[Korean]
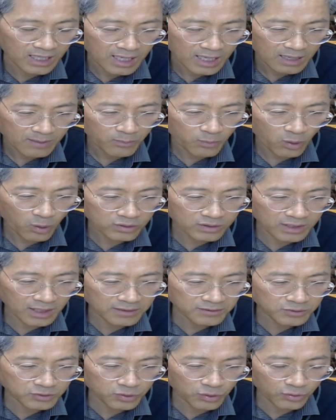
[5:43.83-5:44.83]

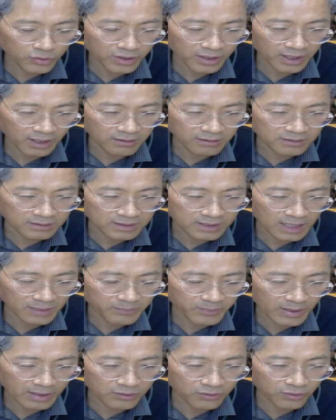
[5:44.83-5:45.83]
복된 소리에
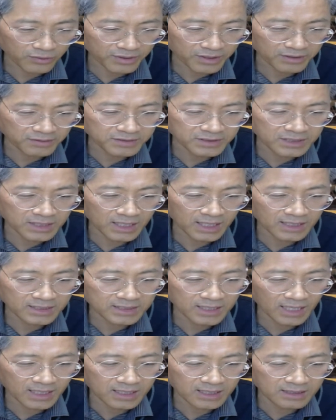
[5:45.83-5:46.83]
응답하고 현재의
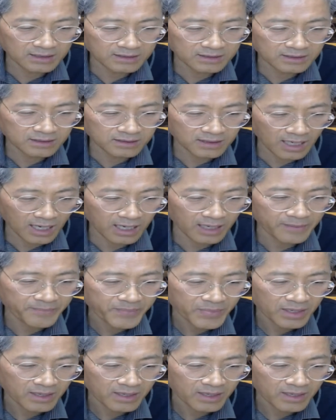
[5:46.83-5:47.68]
자리를 떠나